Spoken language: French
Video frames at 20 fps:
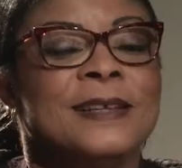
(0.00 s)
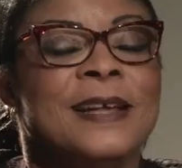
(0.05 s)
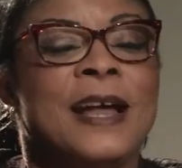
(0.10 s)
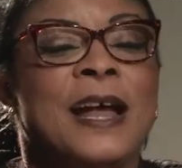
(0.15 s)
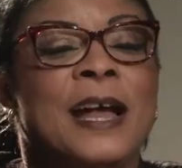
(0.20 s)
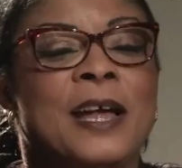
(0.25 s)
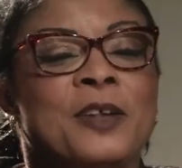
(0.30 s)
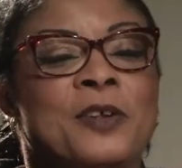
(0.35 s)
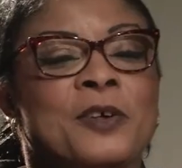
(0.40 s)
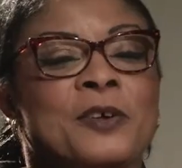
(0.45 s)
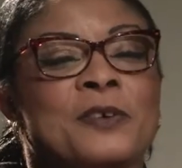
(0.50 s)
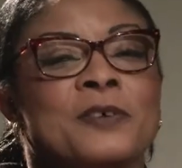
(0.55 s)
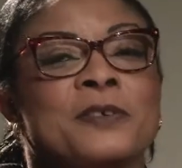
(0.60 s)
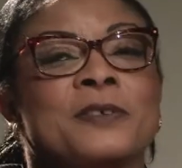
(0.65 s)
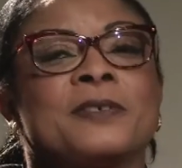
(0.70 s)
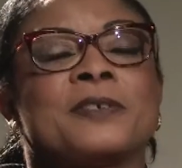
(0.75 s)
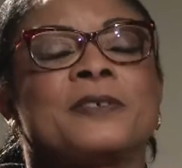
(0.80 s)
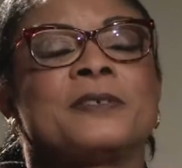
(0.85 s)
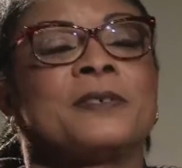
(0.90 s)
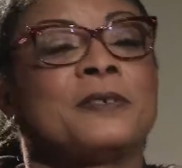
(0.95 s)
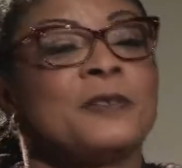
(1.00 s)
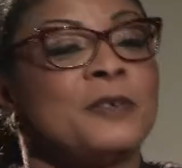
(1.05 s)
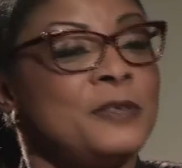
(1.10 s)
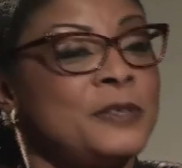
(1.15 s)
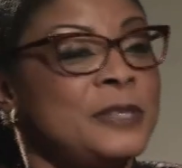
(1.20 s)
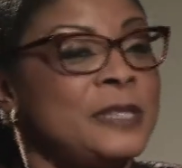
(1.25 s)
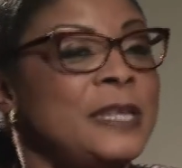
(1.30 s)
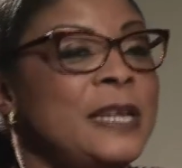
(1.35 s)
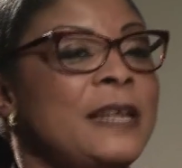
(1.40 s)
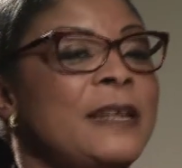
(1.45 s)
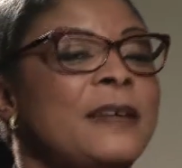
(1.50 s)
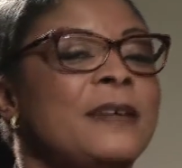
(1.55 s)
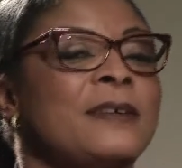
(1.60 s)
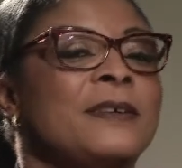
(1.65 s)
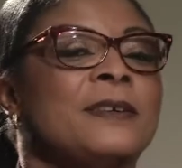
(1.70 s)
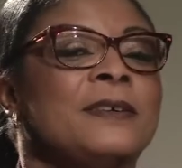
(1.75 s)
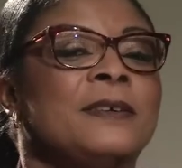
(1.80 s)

Alors, concert